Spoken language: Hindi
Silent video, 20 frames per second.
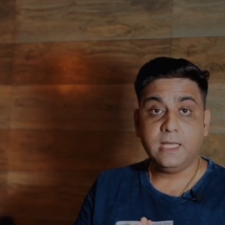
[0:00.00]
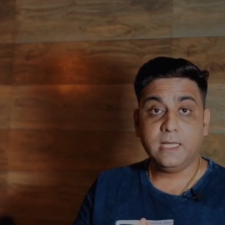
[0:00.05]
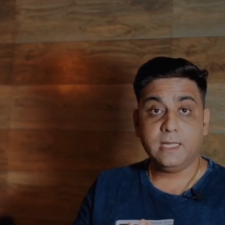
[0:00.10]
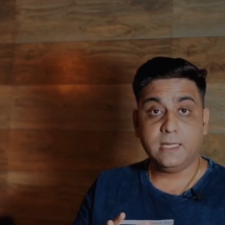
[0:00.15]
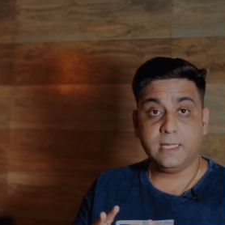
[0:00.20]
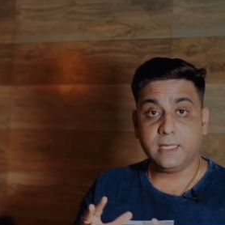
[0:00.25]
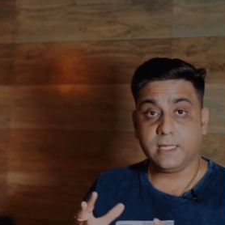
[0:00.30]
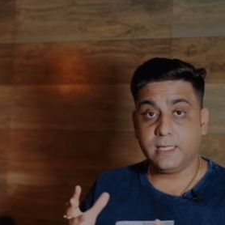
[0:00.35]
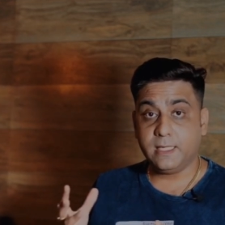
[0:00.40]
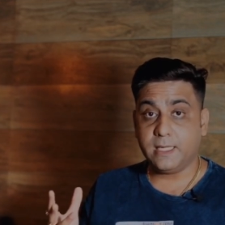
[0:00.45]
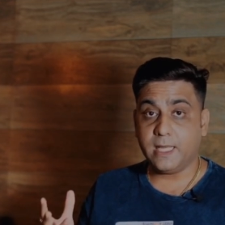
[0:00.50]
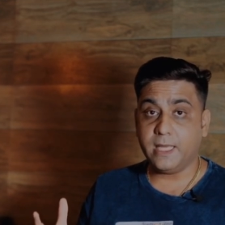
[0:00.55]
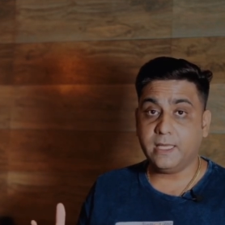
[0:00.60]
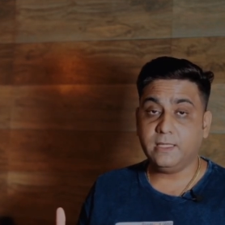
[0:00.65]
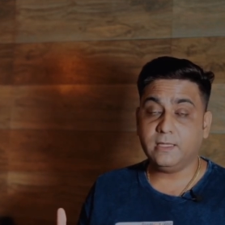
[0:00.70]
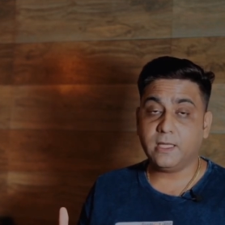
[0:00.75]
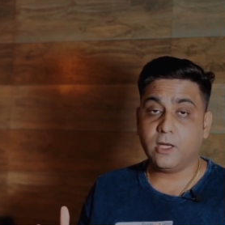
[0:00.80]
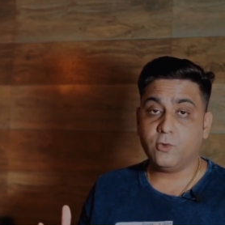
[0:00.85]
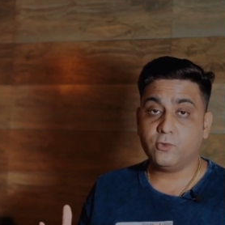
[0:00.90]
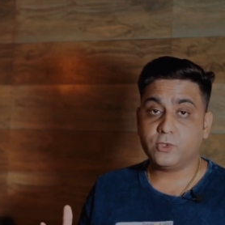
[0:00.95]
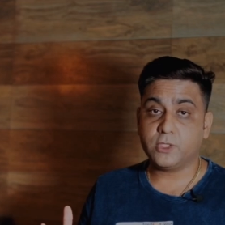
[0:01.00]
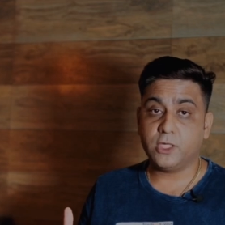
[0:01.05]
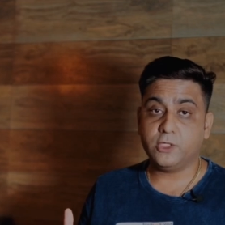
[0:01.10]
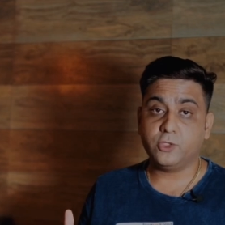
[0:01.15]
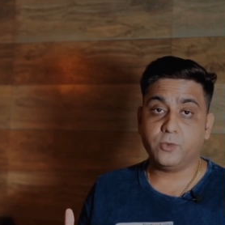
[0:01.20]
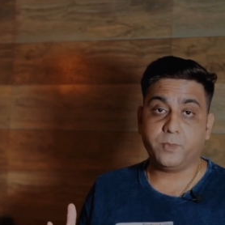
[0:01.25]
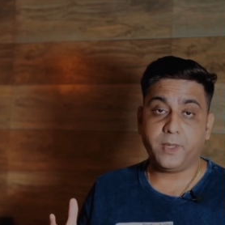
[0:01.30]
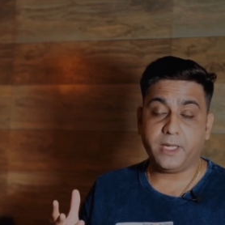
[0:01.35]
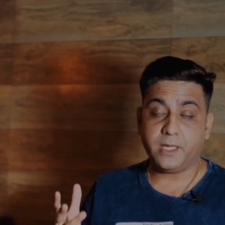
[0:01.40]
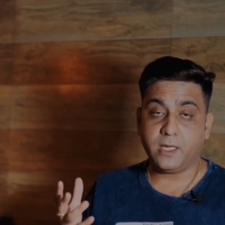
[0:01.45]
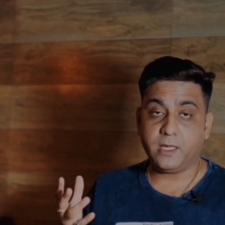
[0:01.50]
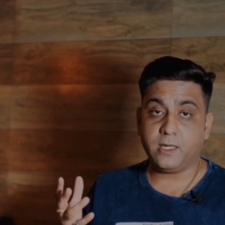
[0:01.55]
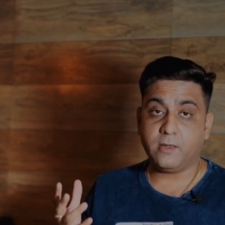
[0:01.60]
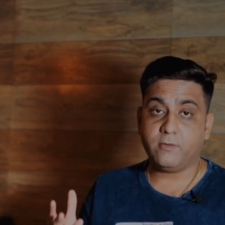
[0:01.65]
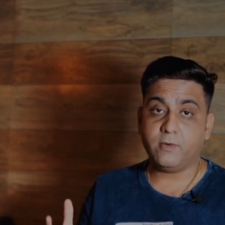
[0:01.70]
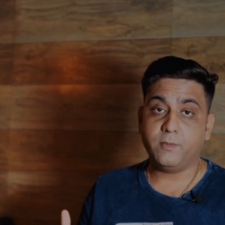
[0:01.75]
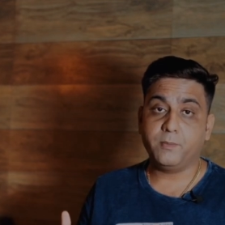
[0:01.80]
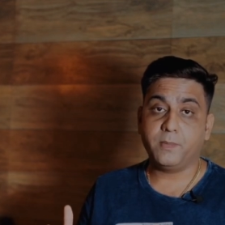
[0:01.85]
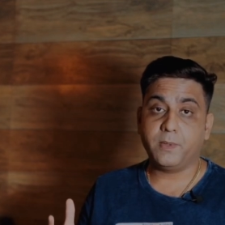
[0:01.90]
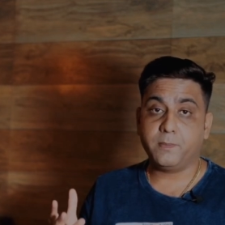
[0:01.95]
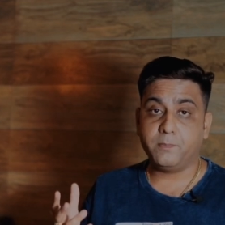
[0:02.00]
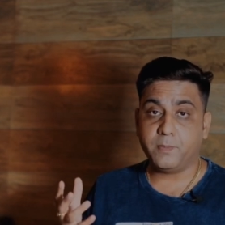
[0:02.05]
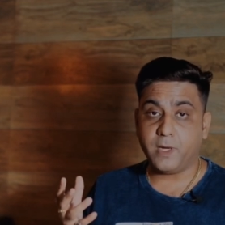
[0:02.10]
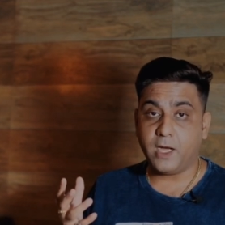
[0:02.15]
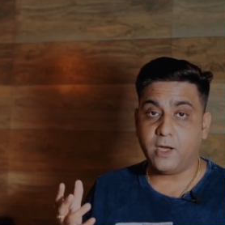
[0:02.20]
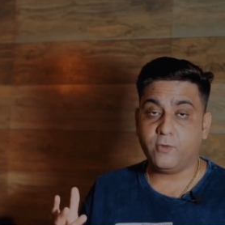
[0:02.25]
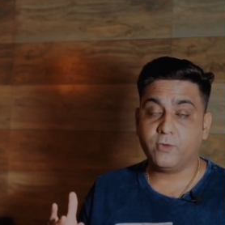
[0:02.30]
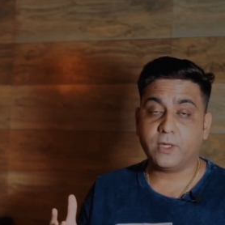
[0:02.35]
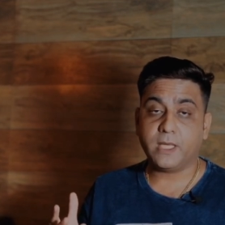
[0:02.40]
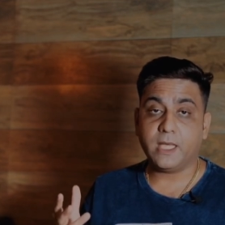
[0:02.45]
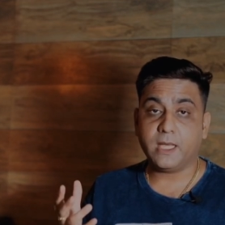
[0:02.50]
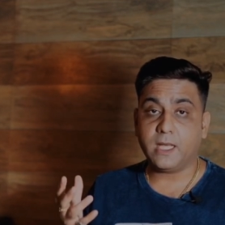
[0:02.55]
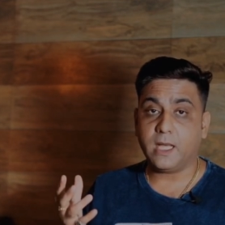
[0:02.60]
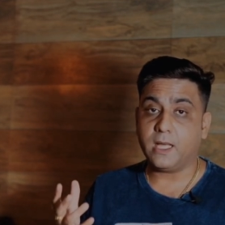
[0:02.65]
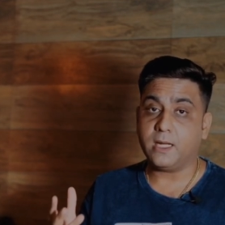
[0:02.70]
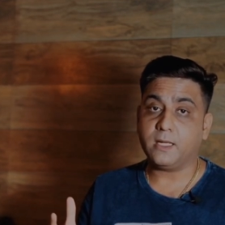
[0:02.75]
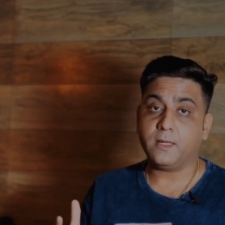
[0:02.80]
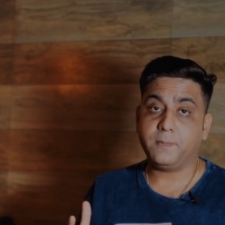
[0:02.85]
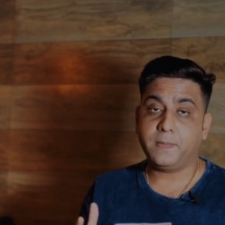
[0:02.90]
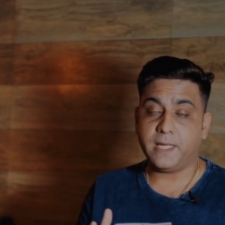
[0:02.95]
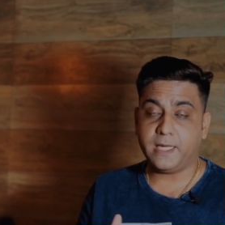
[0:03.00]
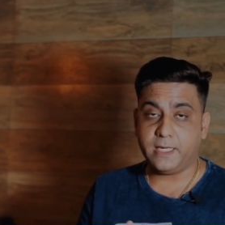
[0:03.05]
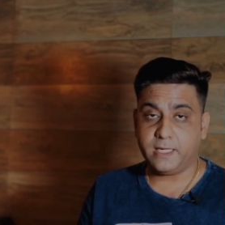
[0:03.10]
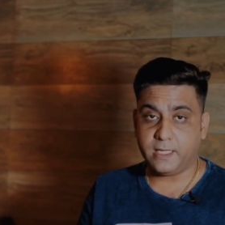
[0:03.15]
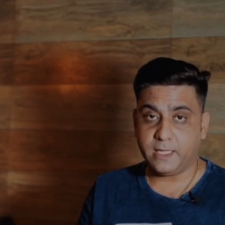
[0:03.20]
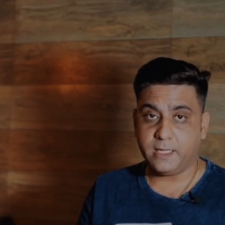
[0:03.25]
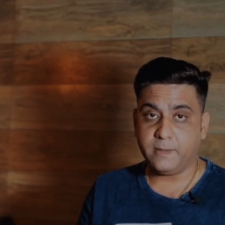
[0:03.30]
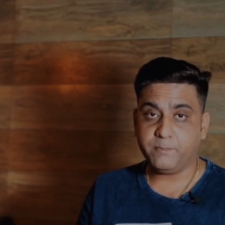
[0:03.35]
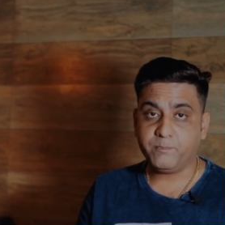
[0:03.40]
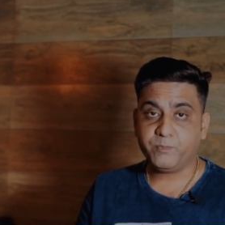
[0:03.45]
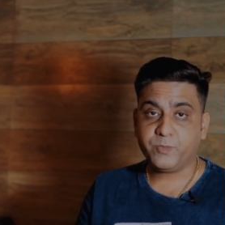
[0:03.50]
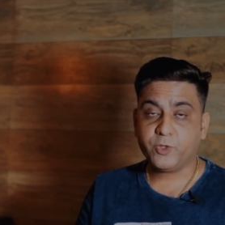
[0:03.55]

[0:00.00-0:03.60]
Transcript: लेकिन नाइन्थ हाउस है जुपिटर नवम भाव के कारक प्लानट हैं